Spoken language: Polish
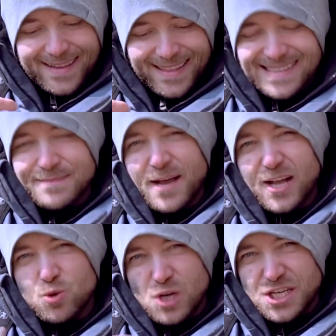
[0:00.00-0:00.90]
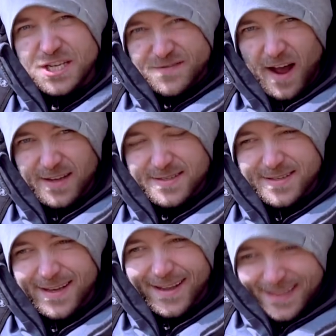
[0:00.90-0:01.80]
Tak samo jak duża część
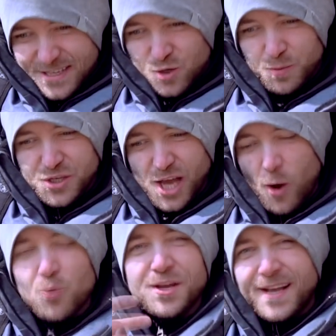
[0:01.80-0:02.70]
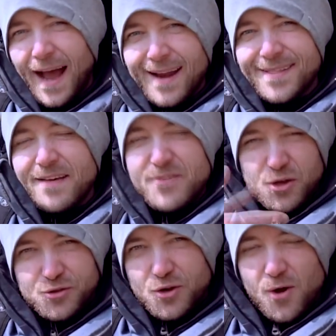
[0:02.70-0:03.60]
Was. Też lubicie unikalne,
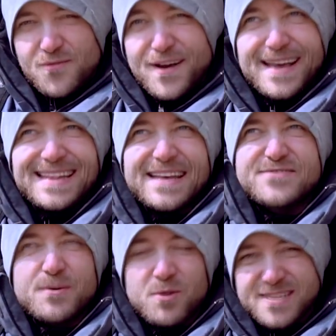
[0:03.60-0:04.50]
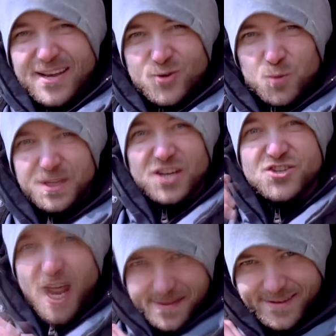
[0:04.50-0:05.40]
wyjątkowe, jedyne w swoim rodzaju lub też
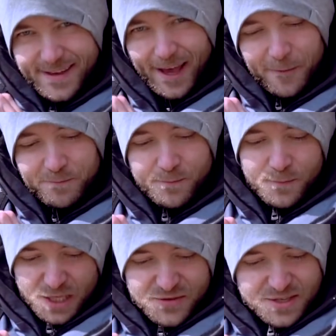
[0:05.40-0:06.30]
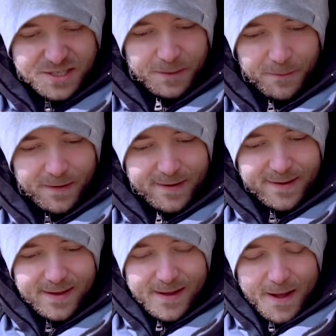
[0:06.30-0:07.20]
rzadkie. Przede wszystkim.
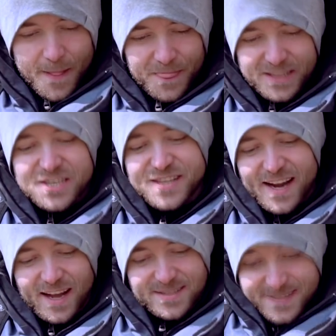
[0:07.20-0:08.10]
Tak też teraz.